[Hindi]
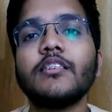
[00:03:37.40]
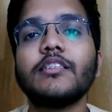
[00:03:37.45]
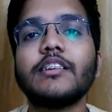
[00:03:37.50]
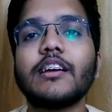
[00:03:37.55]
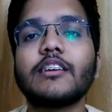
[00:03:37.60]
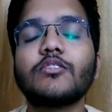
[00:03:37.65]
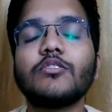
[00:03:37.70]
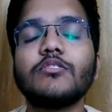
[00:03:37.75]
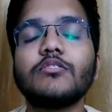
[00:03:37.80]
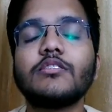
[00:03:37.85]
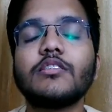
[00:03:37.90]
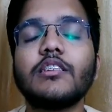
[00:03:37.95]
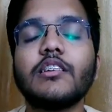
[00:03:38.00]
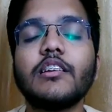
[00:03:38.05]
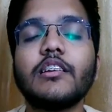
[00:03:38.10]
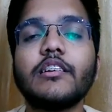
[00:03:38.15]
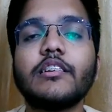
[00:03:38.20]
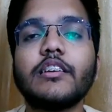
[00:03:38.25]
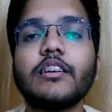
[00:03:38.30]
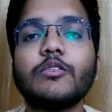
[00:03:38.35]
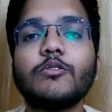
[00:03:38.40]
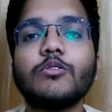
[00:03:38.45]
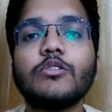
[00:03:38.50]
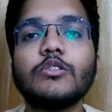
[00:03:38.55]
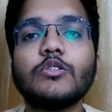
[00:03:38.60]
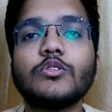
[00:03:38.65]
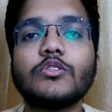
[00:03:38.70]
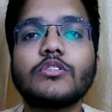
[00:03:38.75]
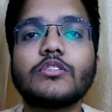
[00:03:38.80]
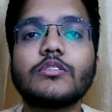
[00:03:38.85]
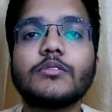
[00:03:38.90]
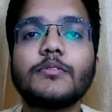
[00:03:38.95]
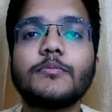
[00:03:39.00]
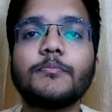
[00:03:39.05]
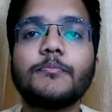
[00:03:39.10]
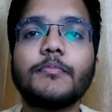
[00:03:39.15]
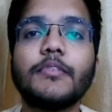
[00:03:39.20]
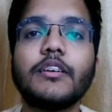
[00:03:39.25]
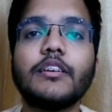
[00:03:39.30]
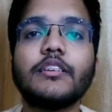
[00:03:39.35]
टेक्नोलॉजी से रिलेटेड वीडियोस
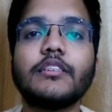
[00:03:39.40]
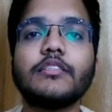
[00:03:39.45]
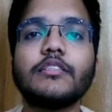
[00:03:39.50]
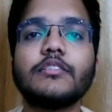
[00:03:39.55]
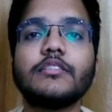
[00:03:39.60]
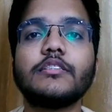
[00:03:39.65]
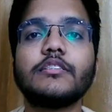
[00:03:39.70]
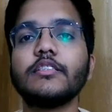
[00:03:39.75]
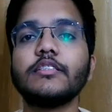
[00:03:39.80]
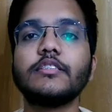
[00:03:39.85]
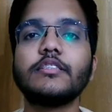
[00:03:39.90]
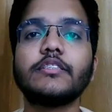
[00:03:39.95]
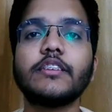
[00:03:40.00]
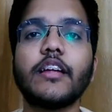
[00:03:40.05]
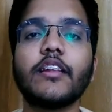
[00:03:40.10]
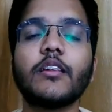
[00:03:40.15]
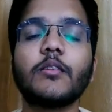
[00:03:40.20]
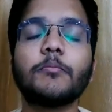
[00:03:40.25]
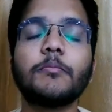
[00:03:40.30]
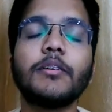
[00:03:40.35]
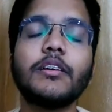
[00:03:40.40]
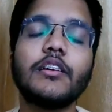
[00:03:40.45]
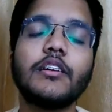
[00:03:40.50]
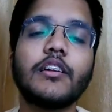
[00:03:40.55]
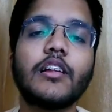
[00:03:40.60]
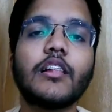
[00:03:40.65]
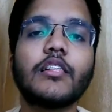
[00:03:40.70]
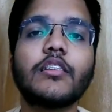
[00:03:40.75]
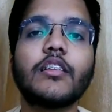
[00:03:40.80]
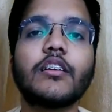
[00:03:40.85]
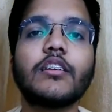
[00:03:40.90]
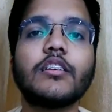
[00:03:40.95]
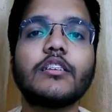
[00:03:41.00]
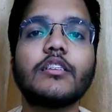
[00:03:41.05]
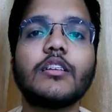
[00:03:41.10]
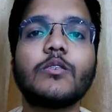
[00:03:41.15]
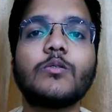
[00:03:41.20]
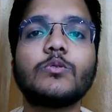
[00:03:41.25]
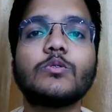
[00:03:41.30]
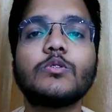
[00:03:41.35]
मैं इस चैनल पे डलता
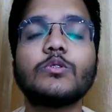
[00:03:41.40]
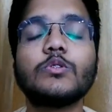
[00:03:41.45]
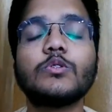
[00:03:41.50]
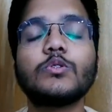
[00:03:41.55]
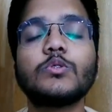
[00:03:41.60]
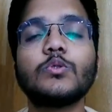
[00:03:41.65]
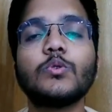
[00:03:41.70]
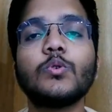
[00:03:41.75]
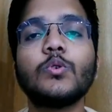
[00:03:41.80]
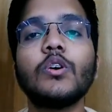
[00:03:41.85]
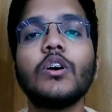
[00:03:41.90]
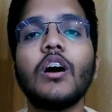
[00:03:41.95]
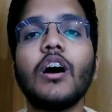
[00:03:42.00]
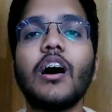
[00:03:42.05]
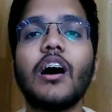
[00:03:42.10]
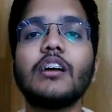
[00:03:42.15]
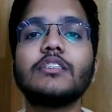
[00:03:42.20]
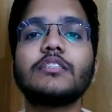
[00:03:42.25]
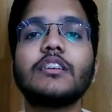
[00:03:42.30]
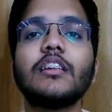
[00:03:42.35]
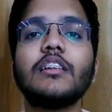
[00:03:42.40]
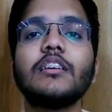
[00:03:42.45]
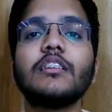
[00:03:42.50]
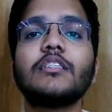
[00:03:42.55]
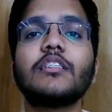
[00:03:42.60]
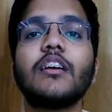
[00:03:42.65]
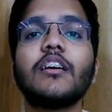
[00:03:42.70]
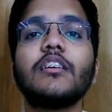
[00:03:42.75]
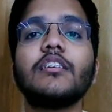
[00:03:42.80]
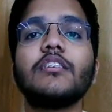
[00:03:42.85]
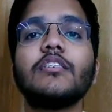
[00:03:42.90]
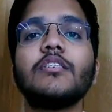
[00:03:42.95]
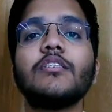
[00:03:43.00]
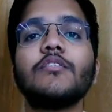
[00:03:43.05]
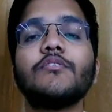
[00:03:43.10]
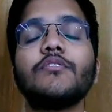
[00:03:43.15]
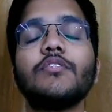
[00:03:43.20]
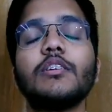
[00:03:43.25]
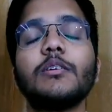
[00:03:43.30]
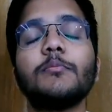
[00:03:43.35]
रहता हूँ तो दोस्तों आज के लिए इतना ही
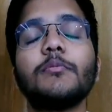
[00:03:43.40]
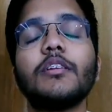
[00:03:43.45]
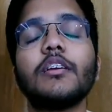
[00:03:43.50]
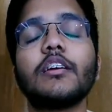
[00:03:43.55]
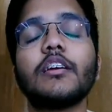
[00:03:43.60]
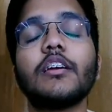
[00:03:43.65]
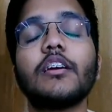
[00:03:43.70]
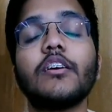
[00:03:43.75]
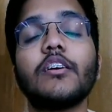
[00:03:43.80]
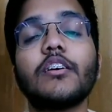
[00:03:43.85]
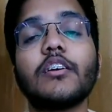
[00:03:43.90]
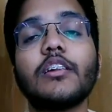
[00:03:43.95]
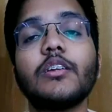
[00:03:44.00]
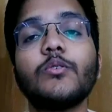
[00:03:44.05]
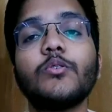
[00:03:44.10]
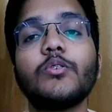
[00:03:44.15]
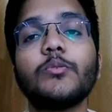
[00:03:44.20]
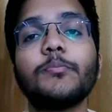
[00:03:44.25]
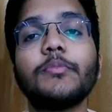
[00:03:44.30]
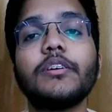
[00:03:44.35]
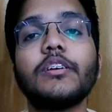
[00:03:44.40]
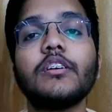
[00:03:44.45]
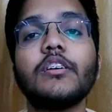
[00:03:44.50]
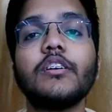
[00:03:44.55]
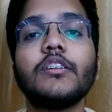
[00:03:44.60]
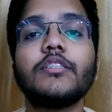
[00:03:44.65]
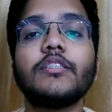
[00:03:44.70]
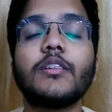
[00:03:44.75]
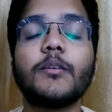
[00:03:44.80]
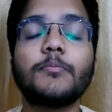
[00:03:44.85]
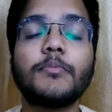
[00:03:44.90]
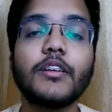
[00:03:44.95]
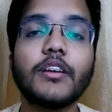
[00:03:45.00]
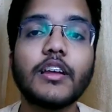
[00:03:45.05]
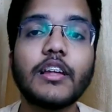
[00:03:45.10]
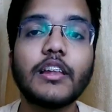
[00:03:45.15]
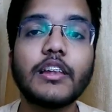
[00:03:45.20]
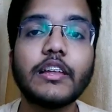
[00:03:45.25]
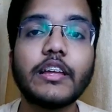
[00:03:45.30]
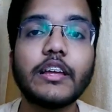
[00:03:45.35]
फिर मिलेंगे अगले वीडियो में तब तक
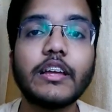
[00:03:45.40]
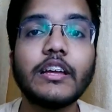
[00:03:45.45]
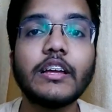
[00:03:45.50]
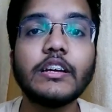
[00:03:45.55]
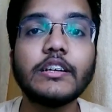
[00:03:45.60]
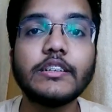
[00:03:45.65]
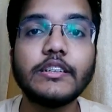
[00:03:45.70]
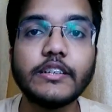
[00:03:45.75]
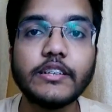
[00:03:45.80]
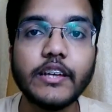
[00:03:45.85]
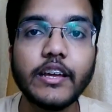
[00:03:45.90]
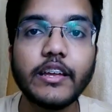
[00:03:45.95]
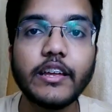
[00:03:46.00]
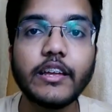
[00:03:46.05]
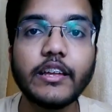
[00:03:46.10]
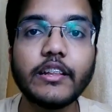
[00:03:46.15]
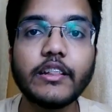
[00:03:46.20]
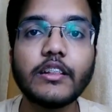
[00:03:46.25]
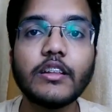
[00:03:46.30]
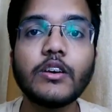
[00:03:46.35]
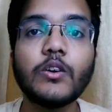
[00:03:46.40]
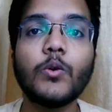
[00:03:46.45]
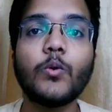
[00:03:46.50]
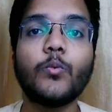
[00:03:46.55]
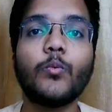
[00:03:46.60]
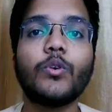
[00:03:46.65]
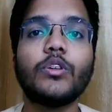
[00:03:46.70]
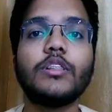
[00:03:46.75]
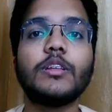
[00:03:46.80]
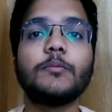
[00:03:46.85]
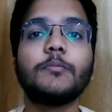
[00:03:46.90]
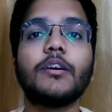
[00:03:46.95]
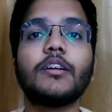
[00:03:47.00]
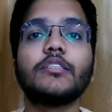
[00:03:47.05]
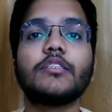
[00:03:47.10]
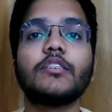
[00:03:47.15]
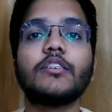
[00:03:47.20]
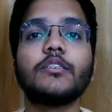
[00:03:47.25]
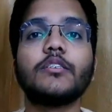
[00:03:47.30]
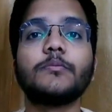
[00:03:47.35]
के लिए जय हिंद वंदे
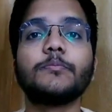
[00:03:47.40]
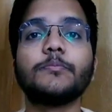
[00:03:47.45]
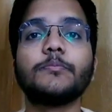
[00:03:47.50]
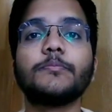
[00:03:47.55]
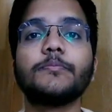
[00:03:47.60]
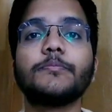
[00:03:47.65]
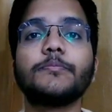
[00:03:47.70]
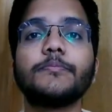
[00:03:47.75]
मातरम